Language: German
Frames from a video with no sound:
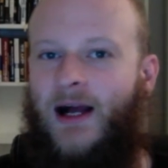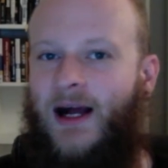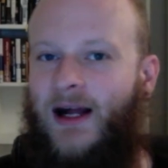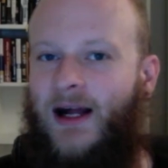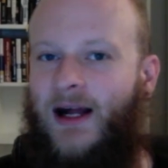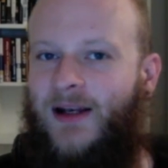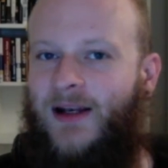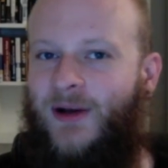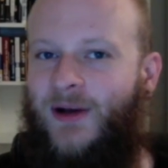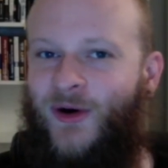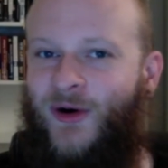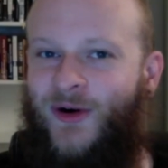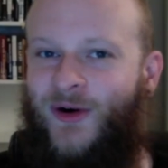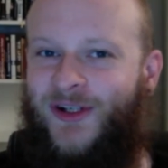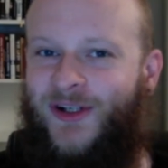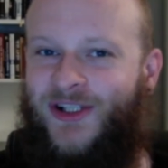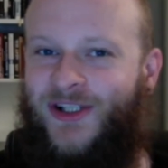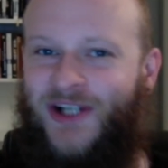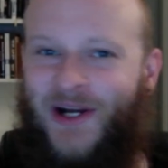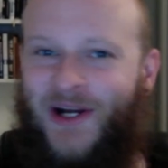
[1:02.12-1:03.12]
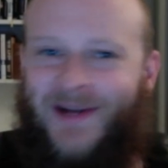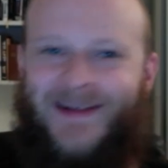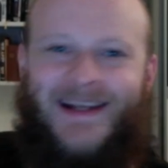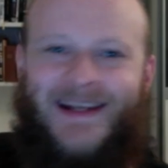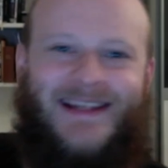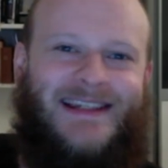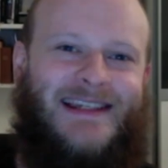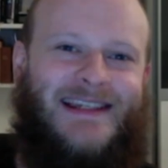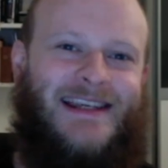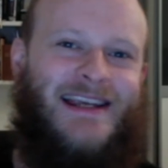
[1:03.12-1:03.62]
Hallo, schön,
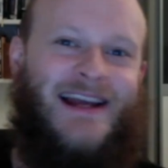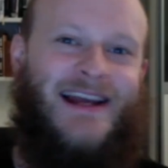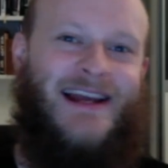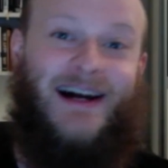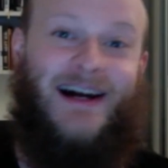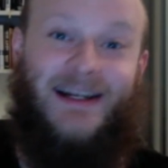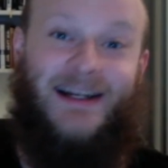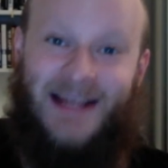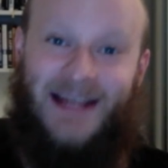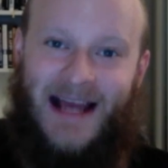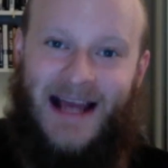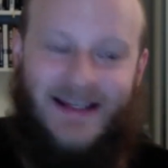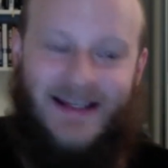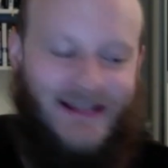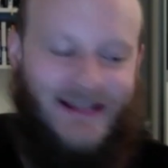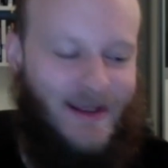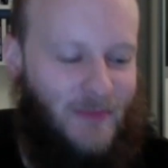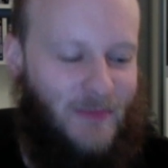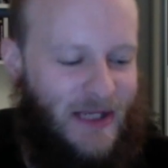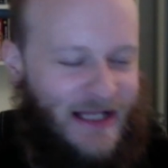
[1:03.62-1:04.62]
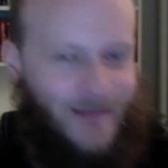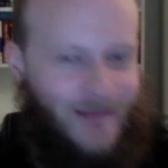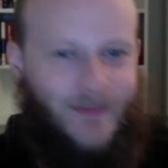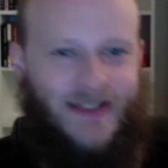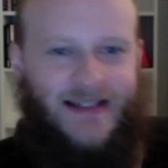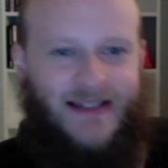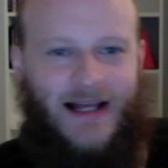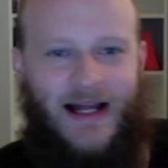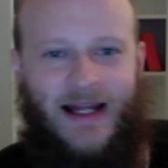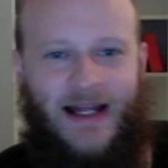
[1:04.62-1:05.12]
dass ihr dran
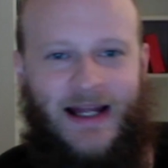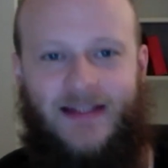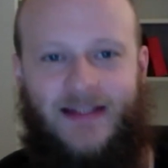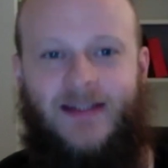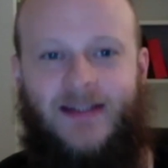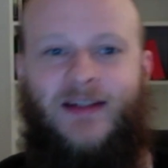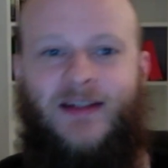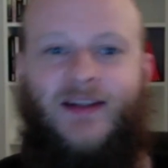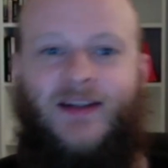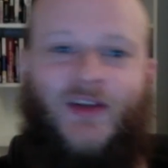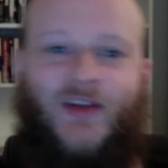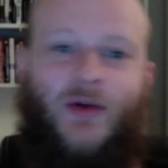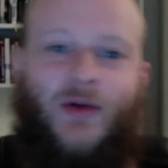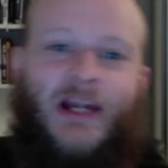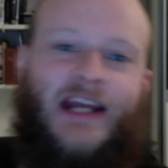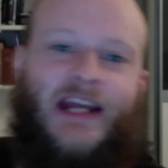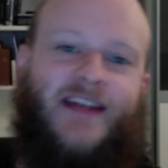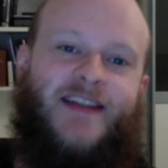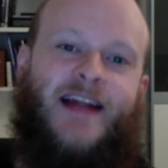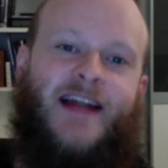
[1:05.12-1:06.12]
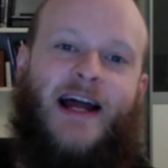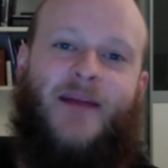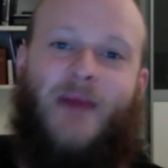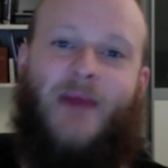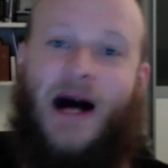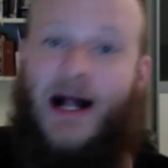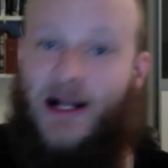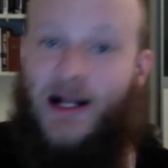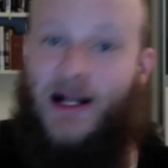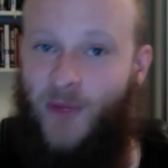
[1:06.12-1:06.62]
geblieben seid. Zunächst
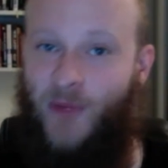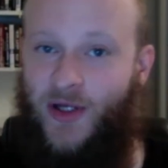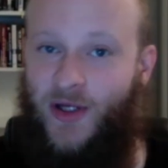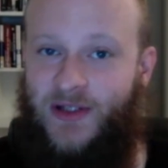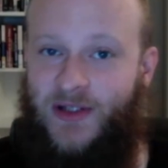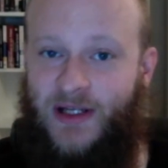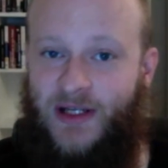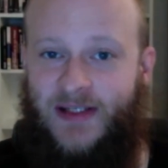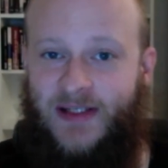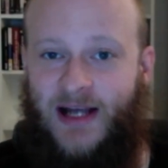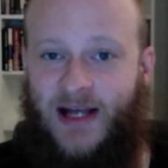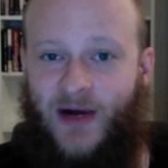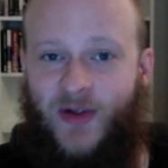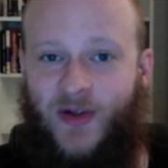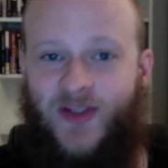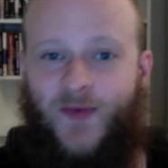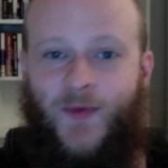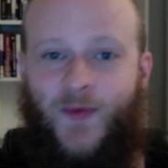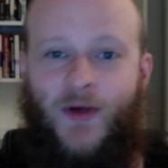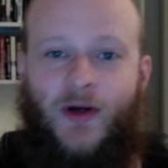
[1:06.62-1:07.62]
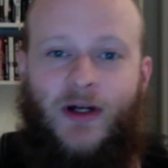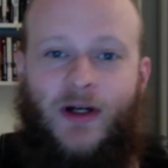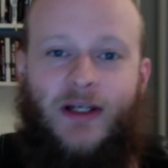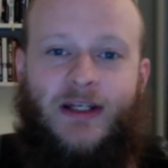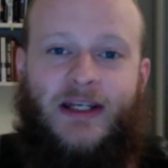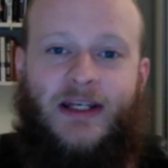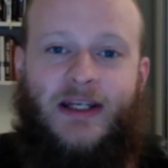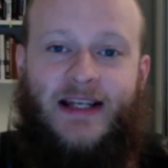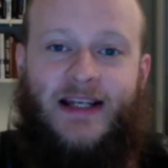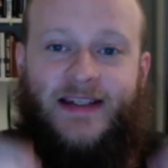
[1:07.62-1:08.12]
einmal möchte ich
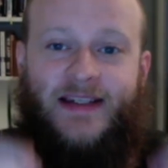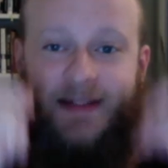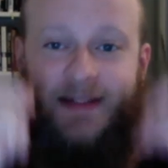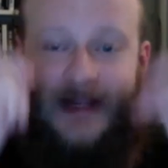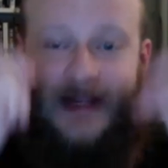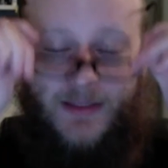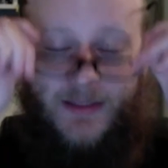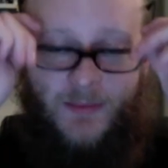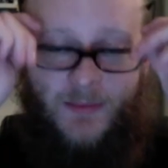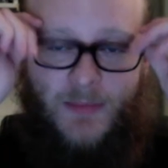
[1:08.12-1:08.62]
ausführen, dass im